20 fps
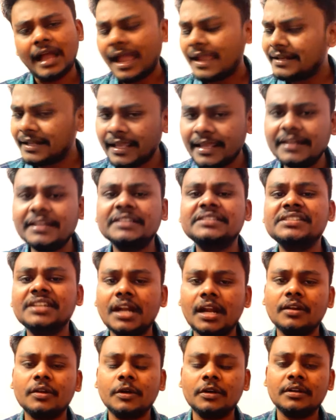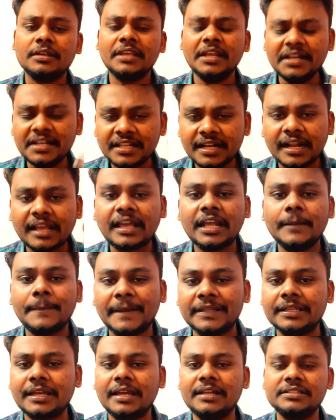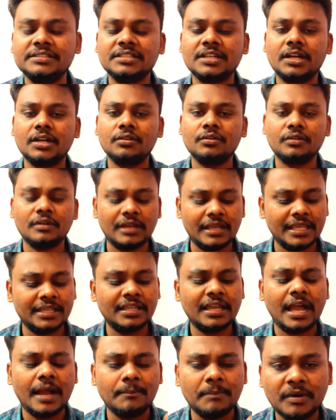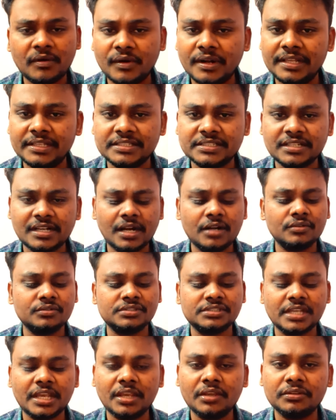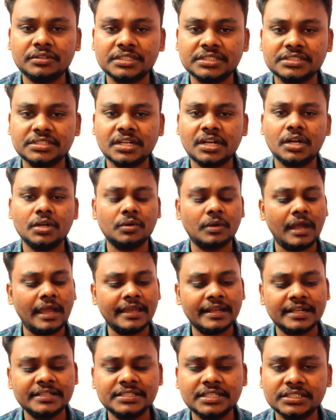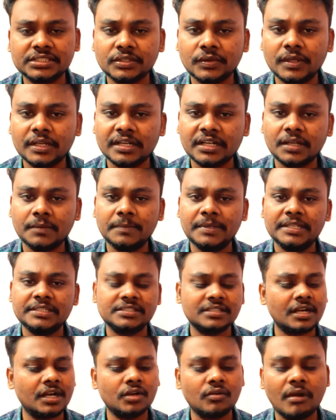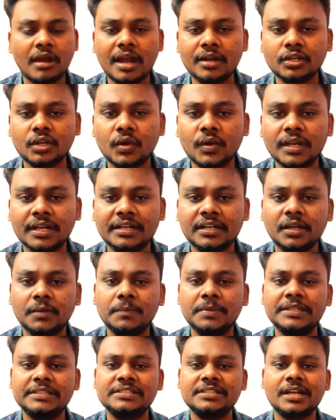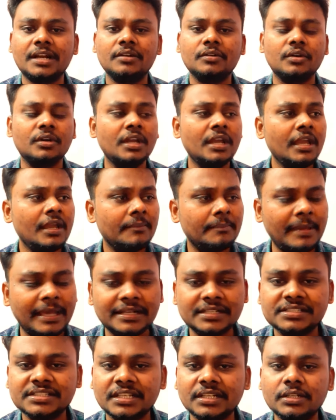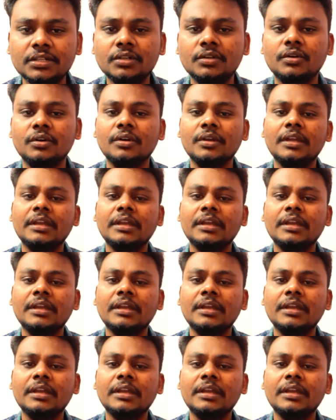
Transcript: ఆయన ఎన్ని ఇచ్చినాడు ఎన్ని రకాల పథకాలు ఇచ్చినాడు ఏదో అమ్మఒడి ఇచ్చినాడు చేయూత ఇచ్చినాడు ఐరన్ చేసే వాళ్ళకి డబ్బులు ఇచ్చినాడు ఆటో వాళ్ళకి డబ్బులు ఇచ్చినాడు పెన్షన్లు